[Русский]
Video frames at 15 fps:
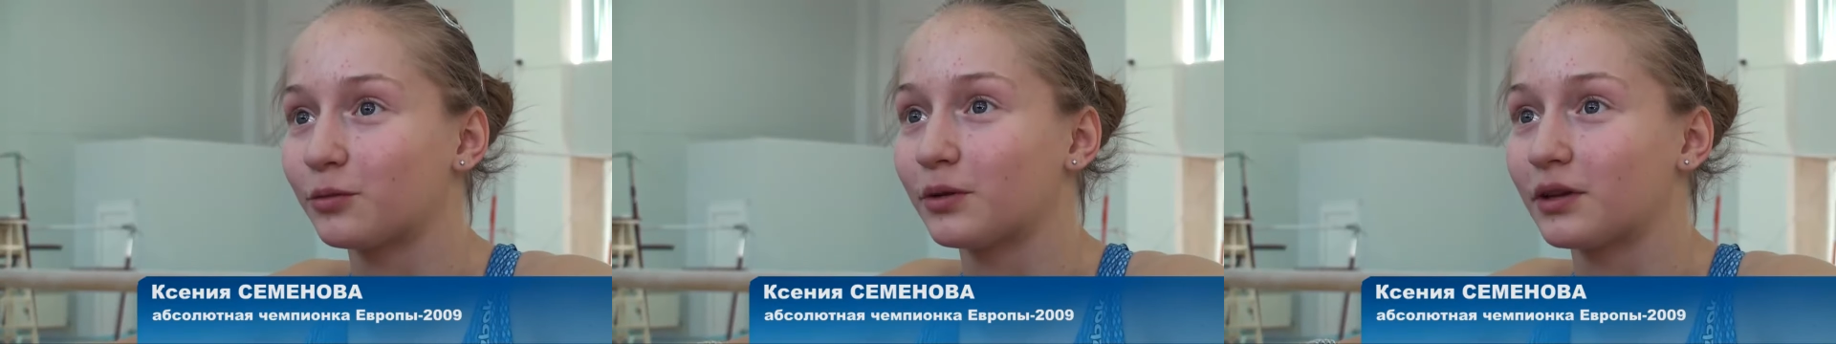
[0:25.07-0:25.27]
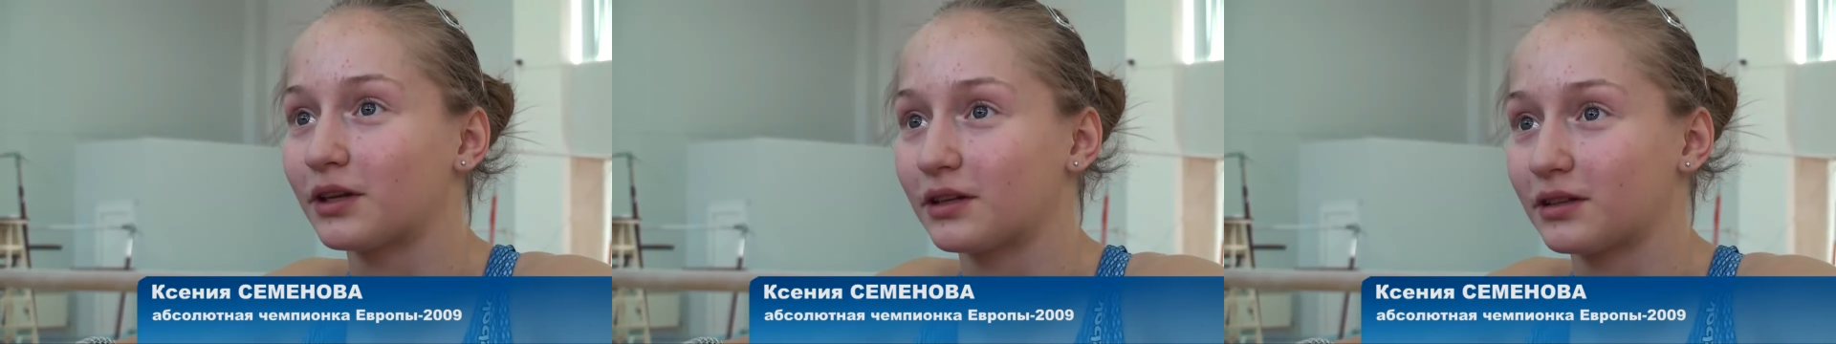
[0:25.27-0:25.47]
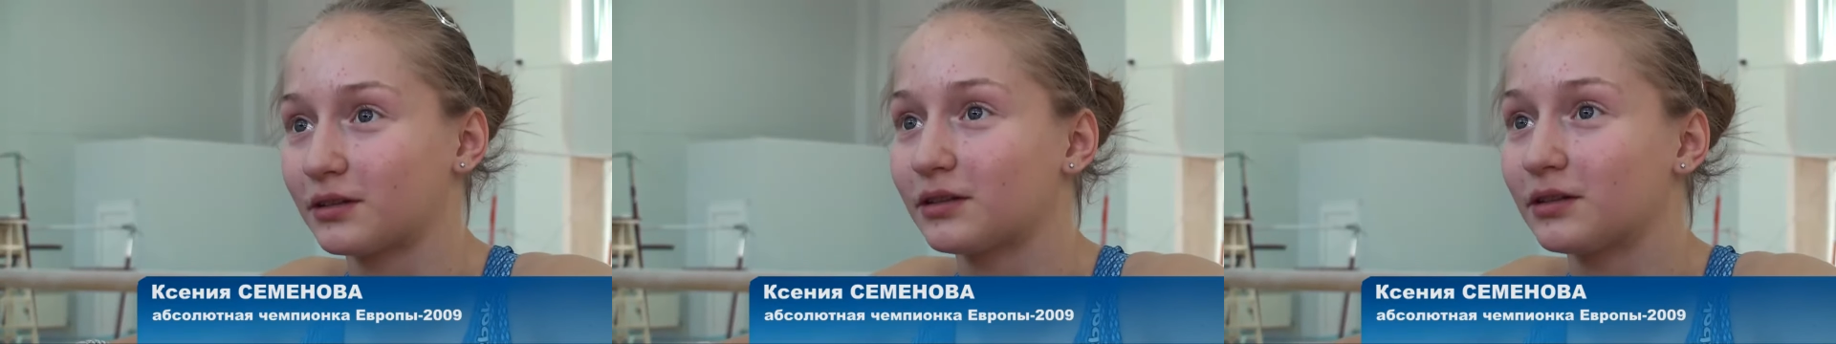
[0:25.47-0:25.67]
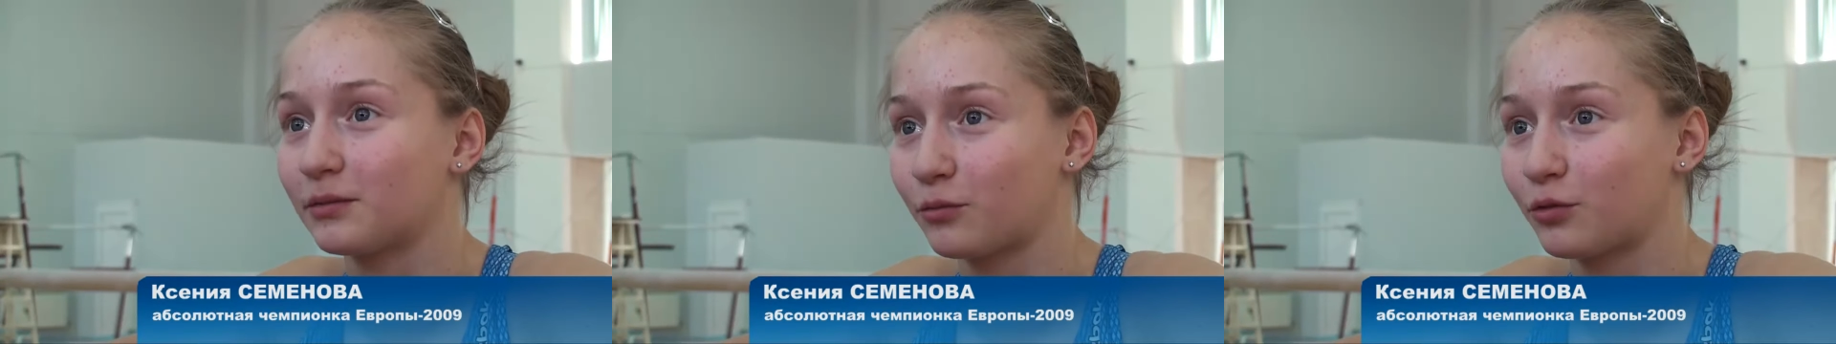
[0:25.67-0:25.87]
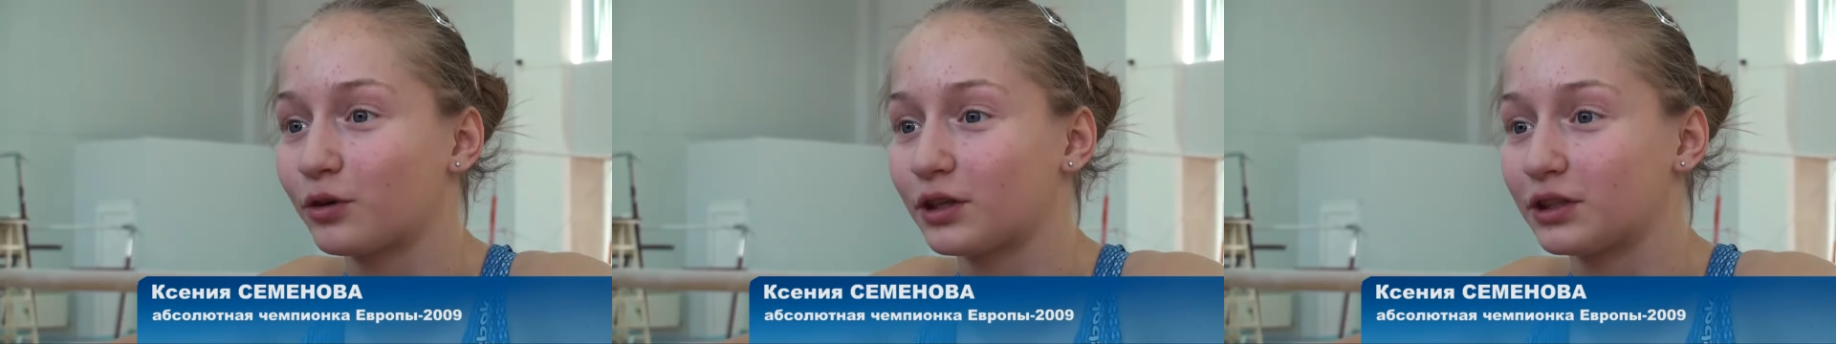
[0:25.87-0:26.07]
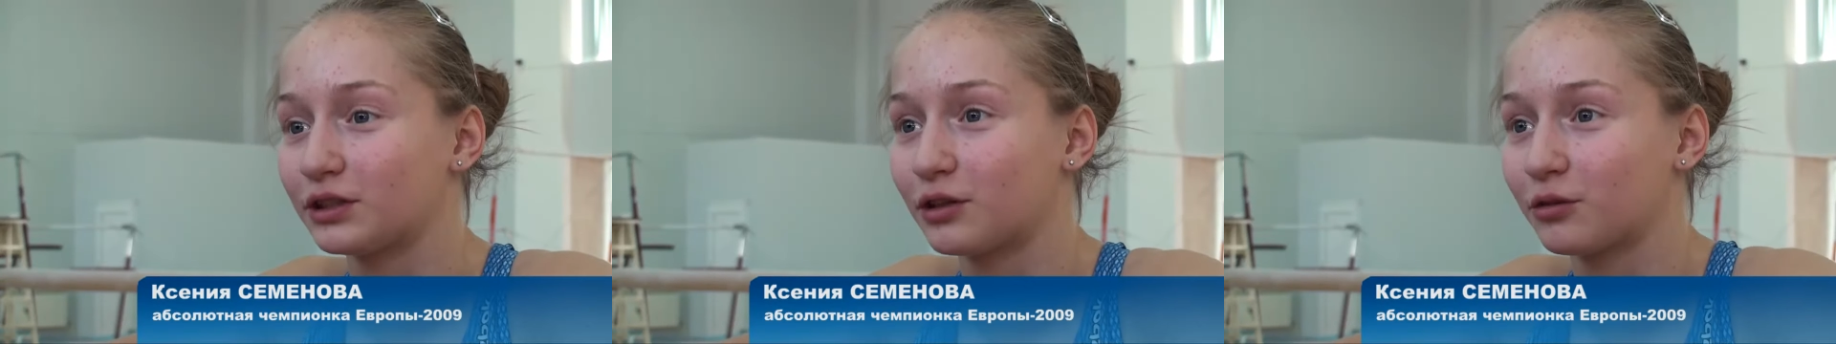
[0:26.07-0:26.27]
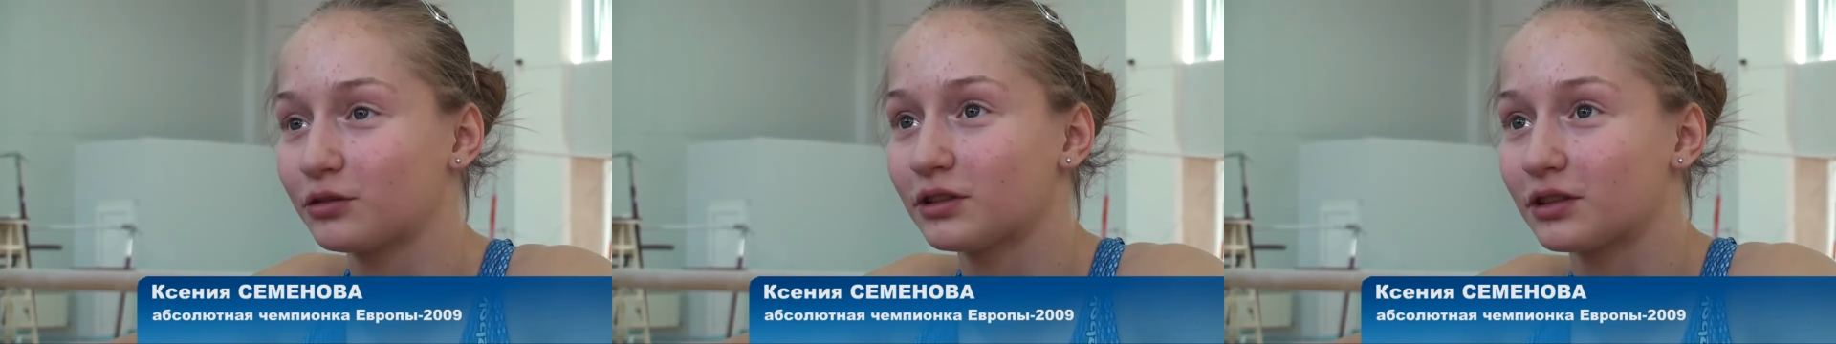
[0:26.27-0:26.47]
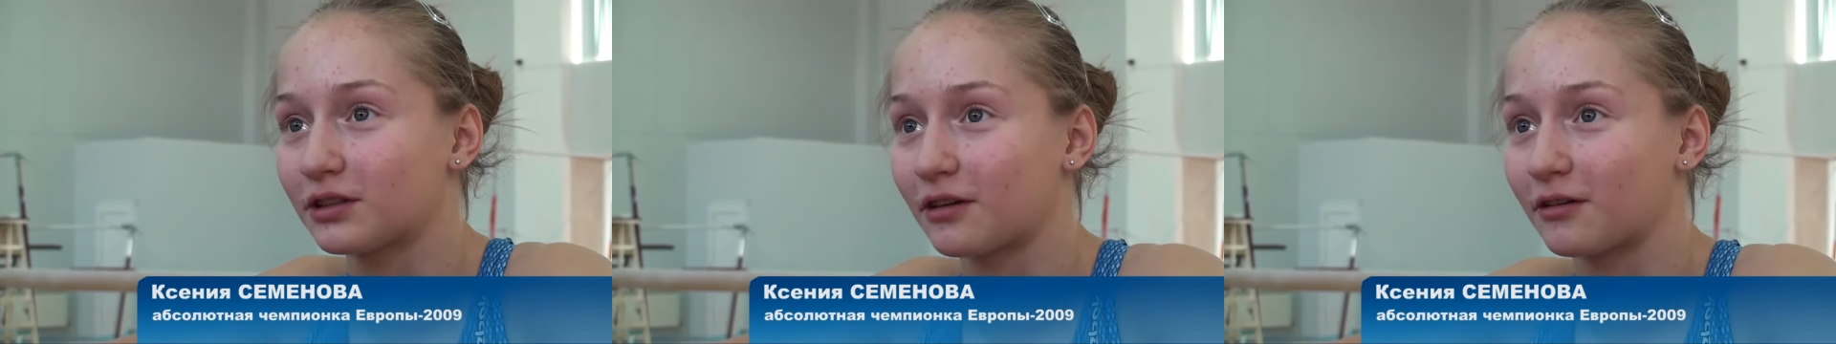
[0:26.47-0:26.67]
была более
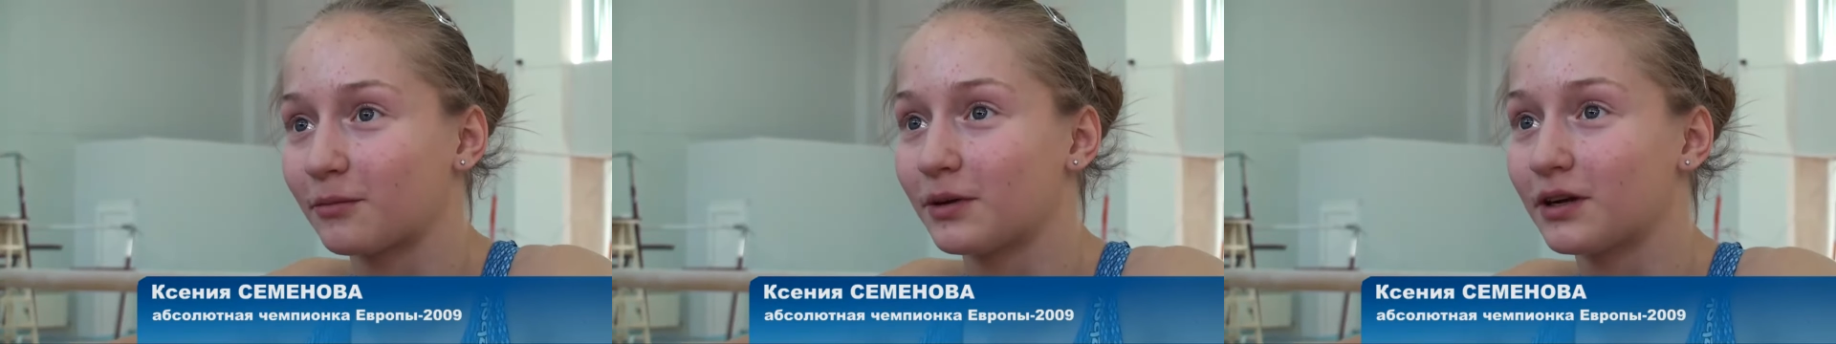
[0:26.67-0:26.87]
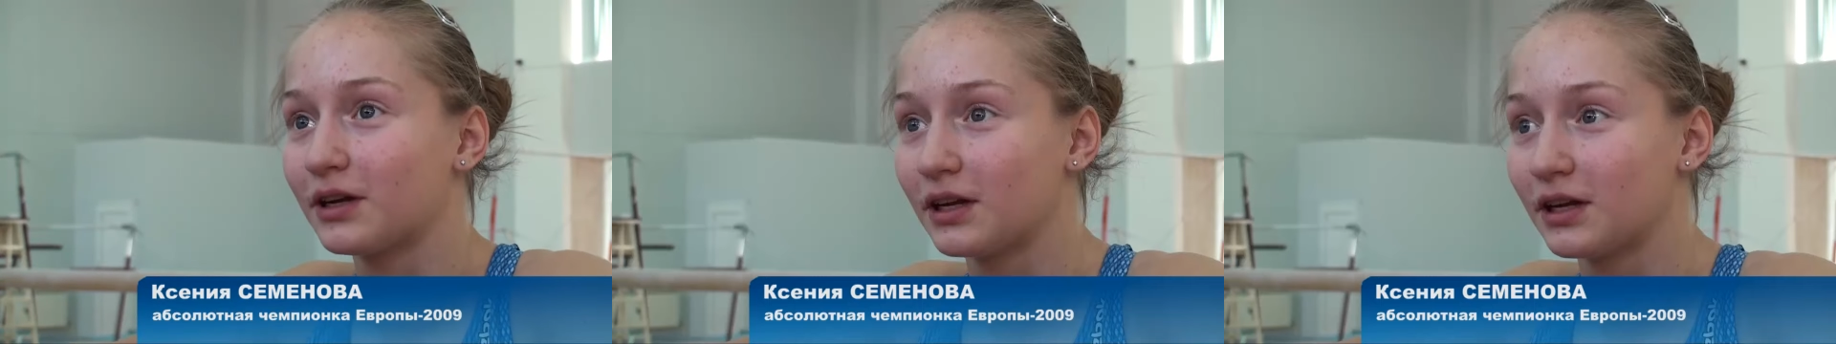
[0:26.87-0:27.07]
серьезная травма.